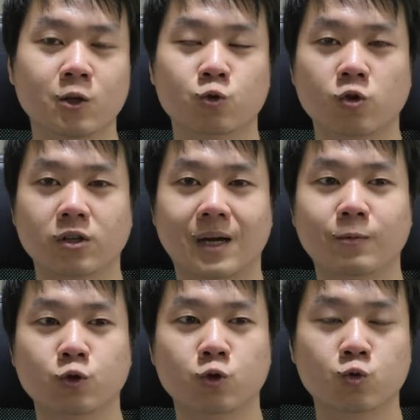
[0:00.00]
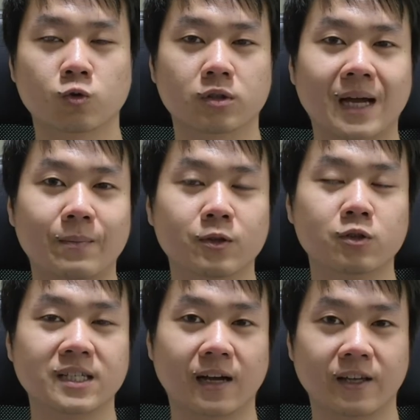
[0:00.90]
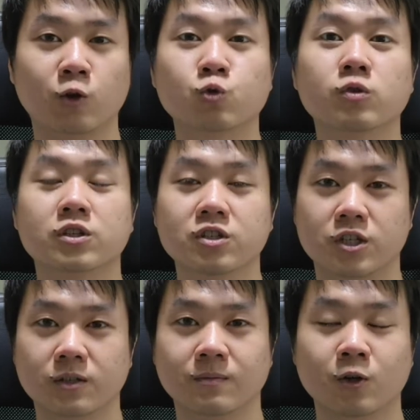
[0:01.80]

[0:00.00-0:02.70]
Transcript: 所以他们去做他们想要做的事情，